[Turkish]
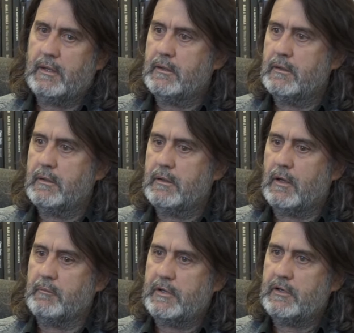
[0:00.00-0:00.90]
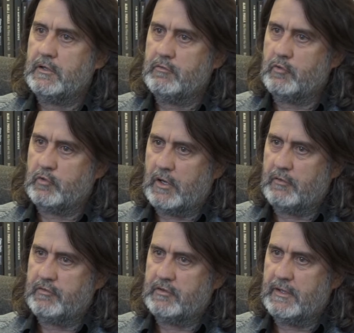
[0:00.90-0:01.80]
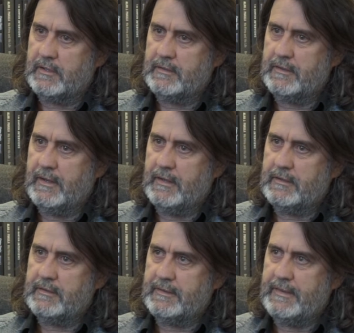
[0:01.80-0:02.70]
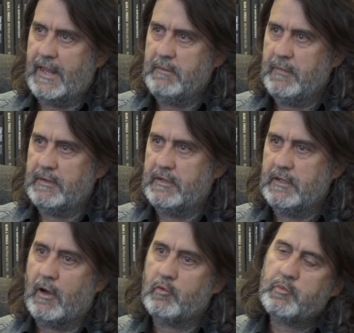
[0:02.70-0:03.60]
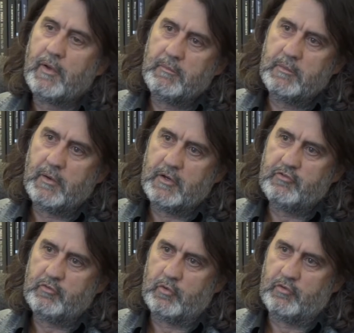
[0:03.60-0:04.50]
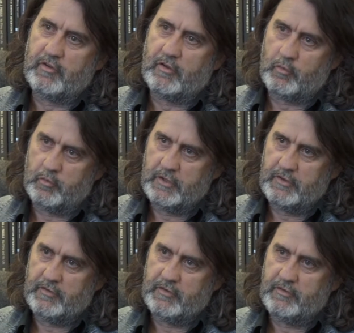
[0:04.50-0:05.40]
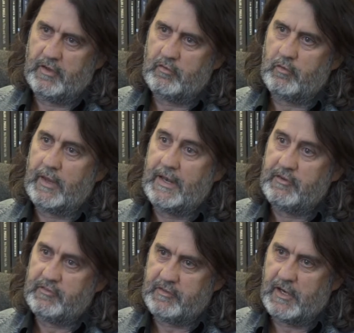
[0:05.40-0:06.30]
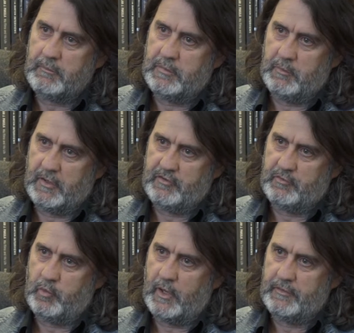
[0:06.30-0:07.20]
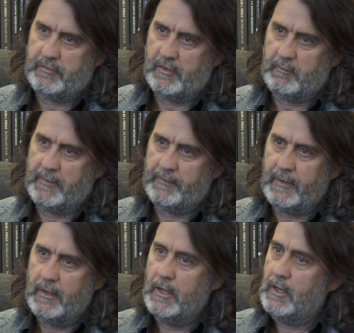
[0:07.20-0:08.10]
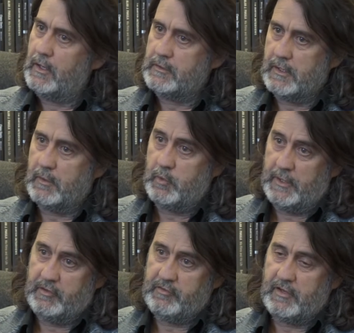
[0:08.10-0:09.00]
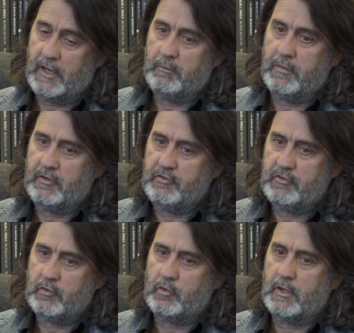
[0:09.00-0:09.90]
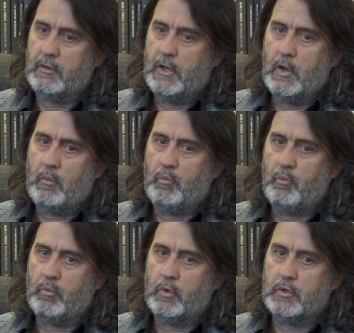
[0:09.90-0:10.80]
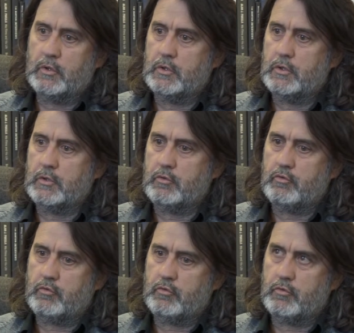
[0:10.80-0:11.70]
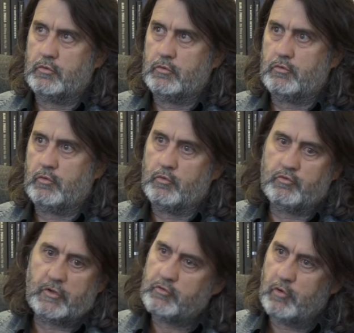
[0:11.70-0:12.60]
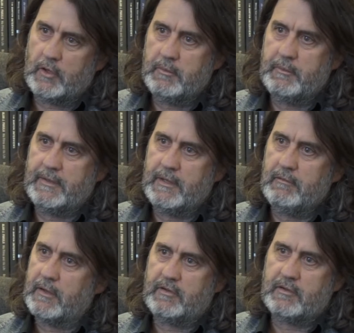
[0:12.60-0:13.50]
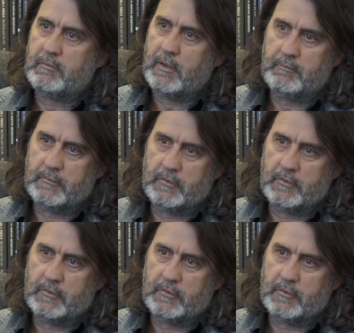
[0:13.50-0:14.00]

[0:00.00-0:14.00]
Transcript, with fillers: de e, Amerikalı fotoğrafçıların değmediği Avrupa'ya bir bakış göreceğiz. Onu izleyeceğiz. Eleştirel bir bakış bu aynı zamanda. Hatta bu eleştirel bakışın ona e, sonuçta şöyle bir bedeli var. Kitabı e,